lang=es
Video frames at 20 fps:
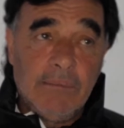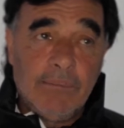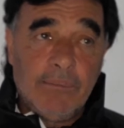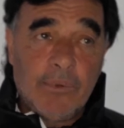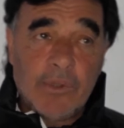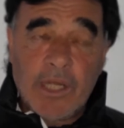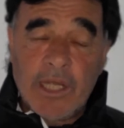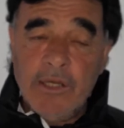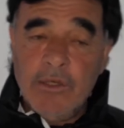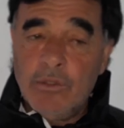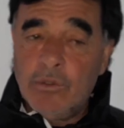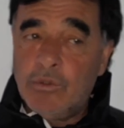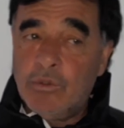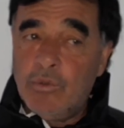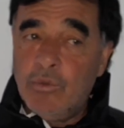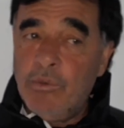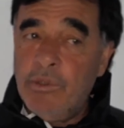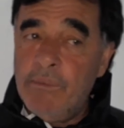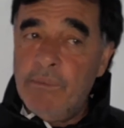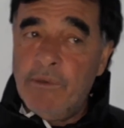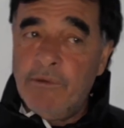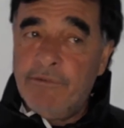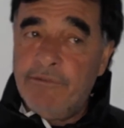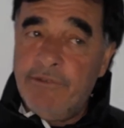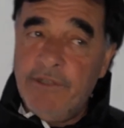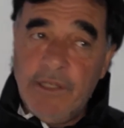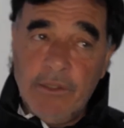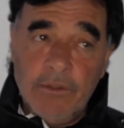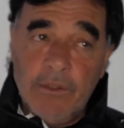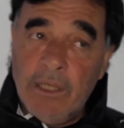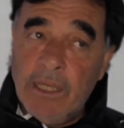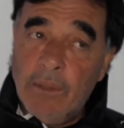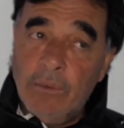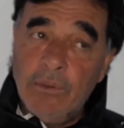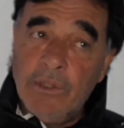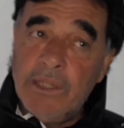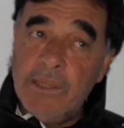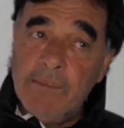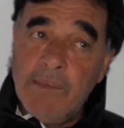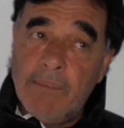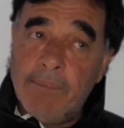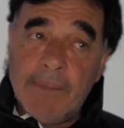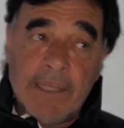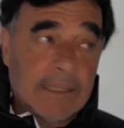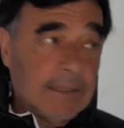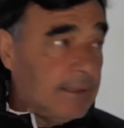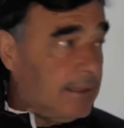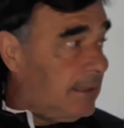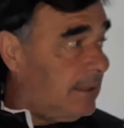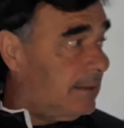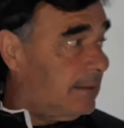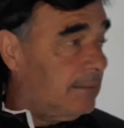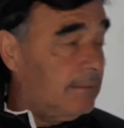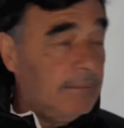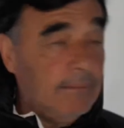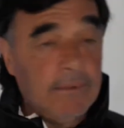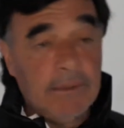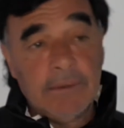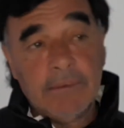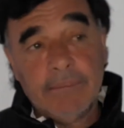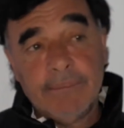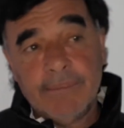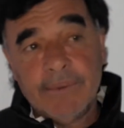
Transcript: Por ahí nos tuvimos fino en la última parte, ¿no?